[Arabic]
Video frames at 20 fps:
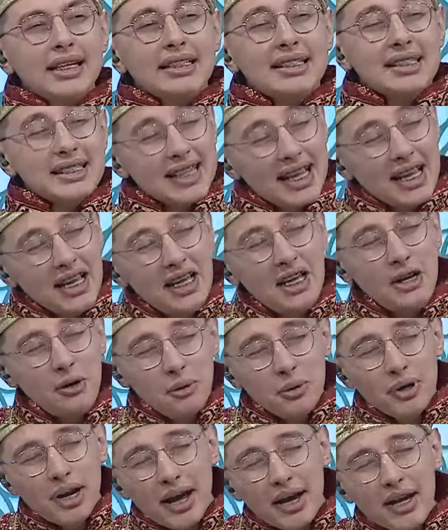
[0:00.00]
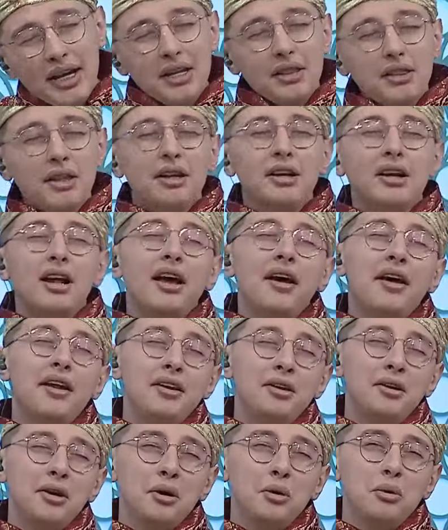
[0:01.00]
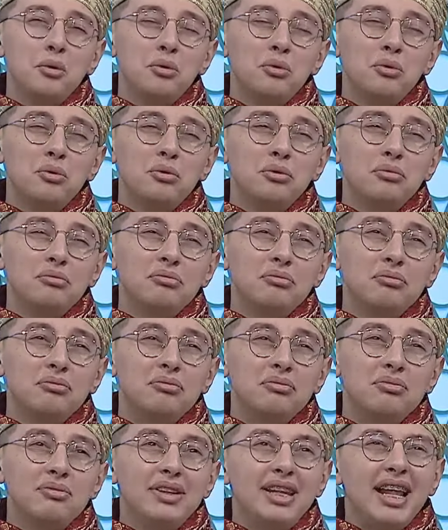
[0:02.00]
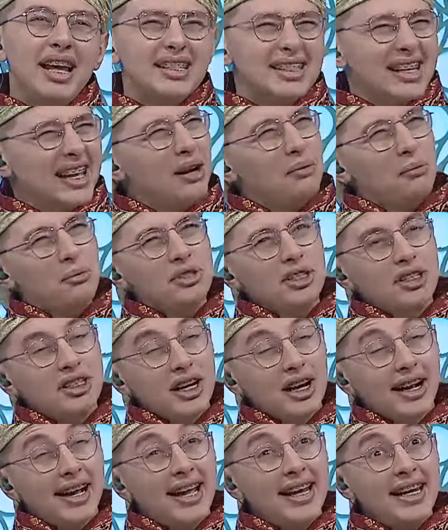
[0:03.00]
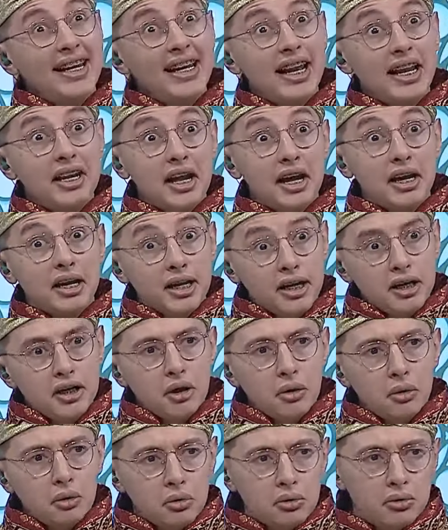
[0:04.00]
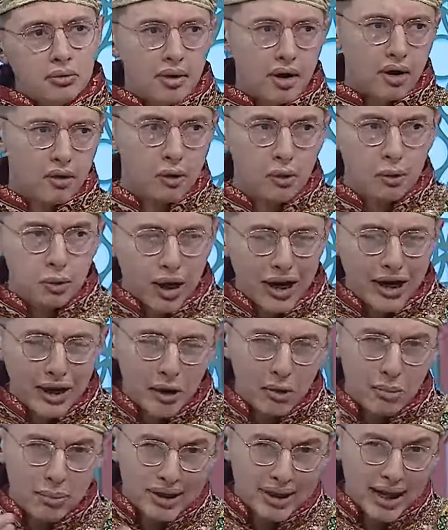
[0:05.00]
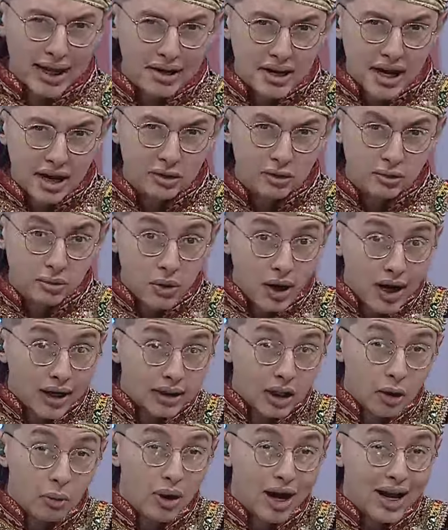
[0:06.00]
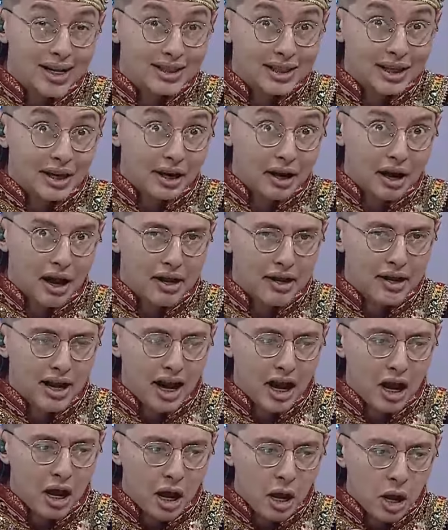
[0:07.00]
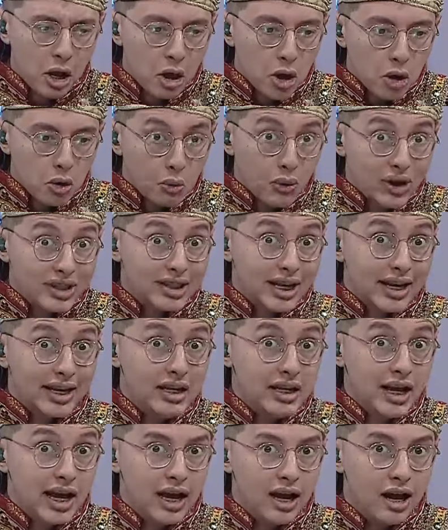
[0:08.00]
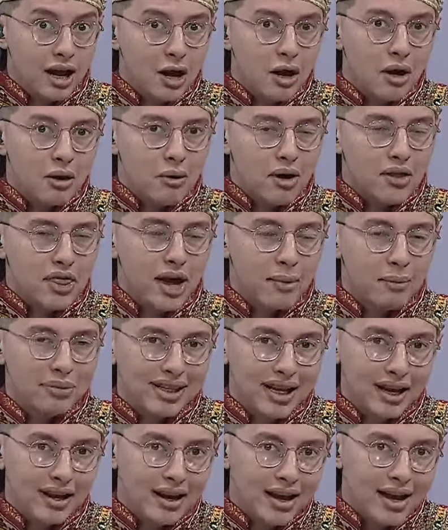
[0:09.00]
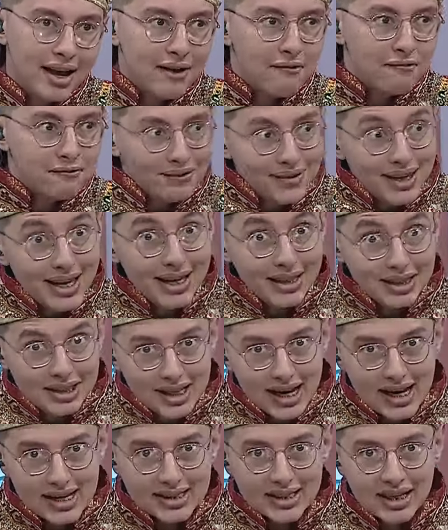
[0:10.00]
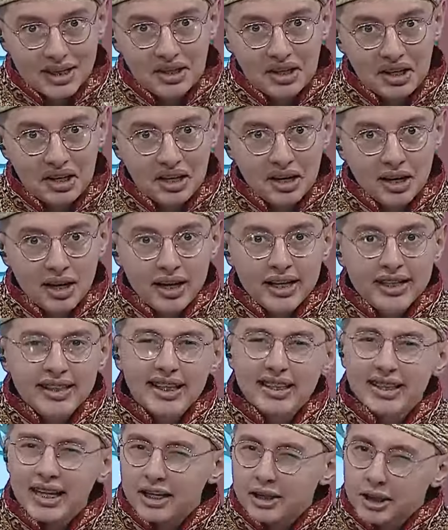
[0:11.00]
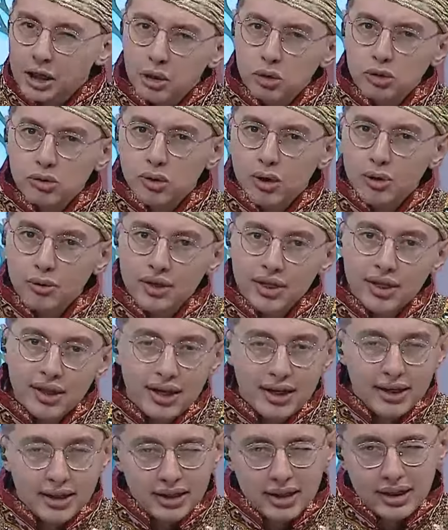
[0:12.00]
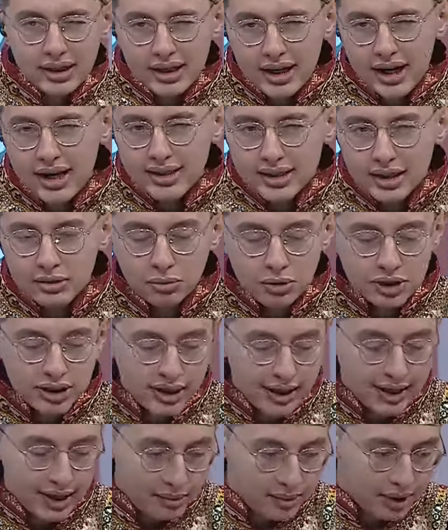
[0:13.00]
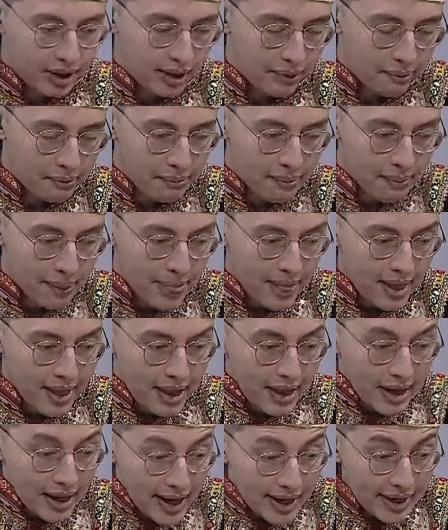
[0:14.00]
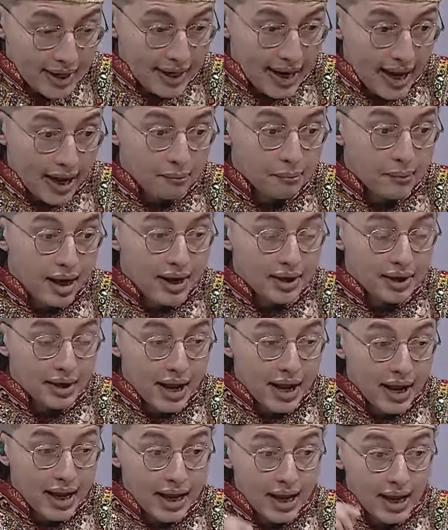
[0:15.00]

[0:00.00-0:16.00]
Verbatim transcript: صحيح أيضا أنه لا زال مزعجا قليلا لكنه أظن أنه بدأ يخطو خطوات رائعة وصحيحة وثابتة في الاتجاه الصحيح يتراجع خطوة أو اثنين ليست مشكلة كبيرة لكن الأهم أن